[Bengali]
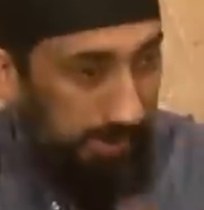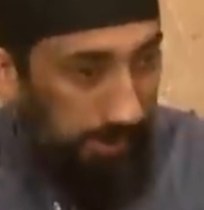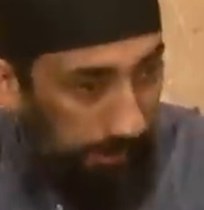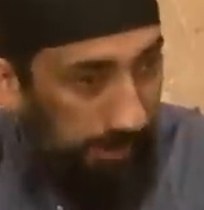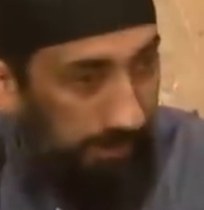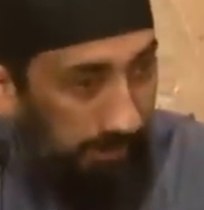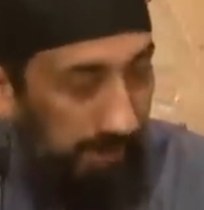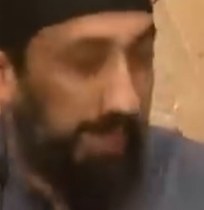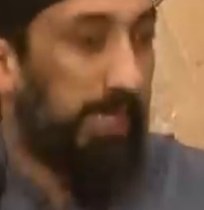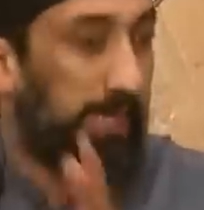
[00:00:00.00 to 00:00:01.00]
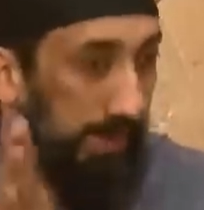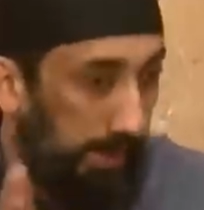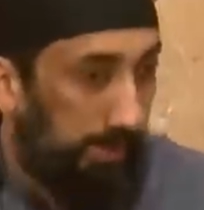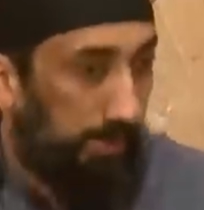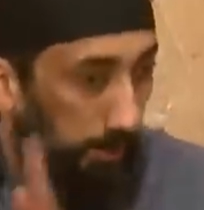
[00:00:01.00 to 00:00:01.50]
মূর্তির সামনে এই
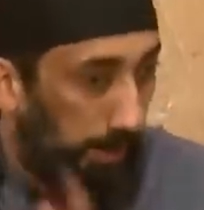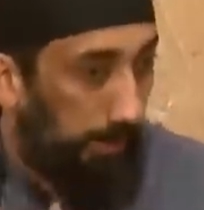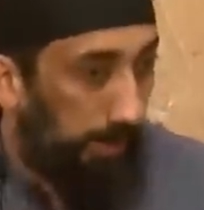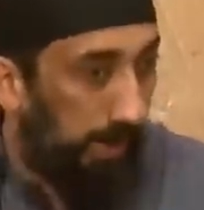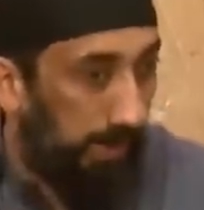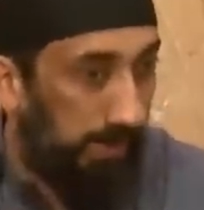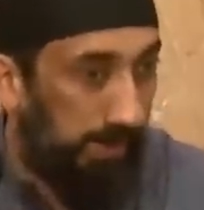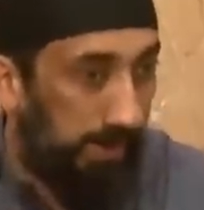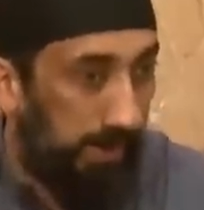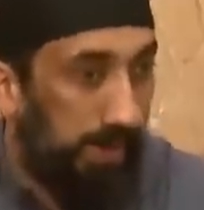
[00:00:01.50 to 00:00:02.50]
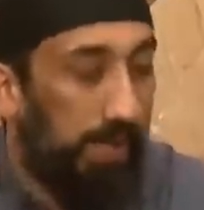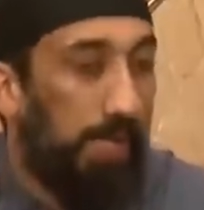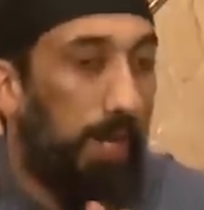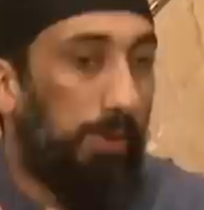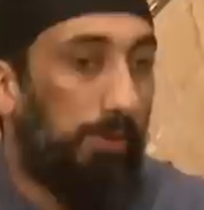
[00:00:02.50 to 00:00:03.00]
খাবারগুলো পেশ করত
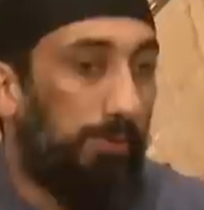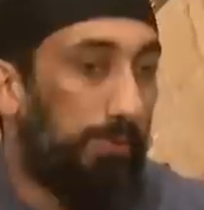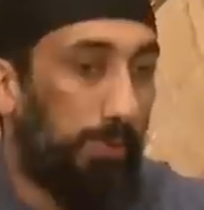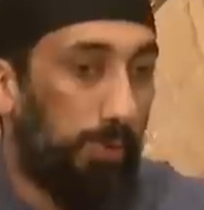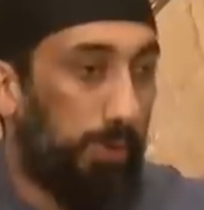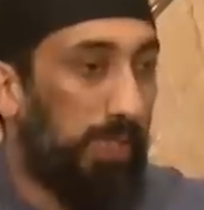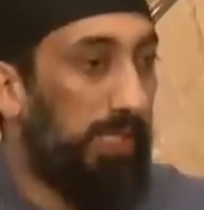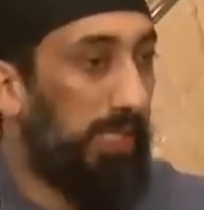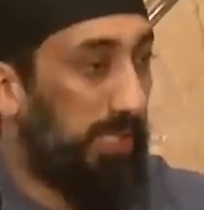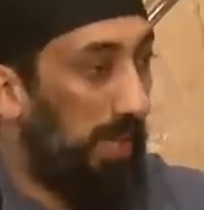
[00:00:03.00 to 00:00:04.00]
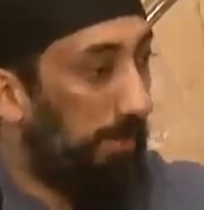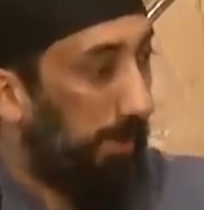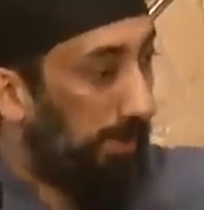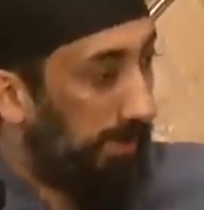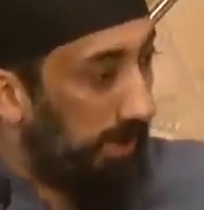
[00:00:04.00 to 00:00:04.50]
আর এই মন্দিরগুলো সাধারণত
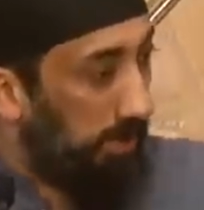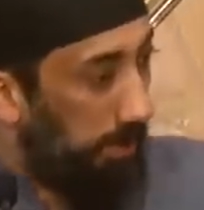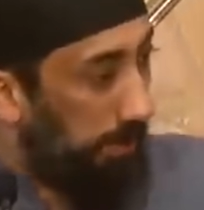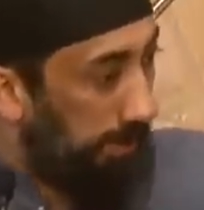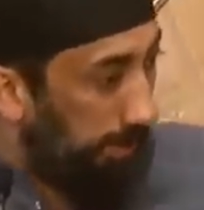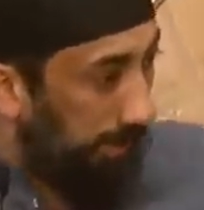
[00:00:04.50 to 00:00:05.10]
উন্মুক্ত থাকে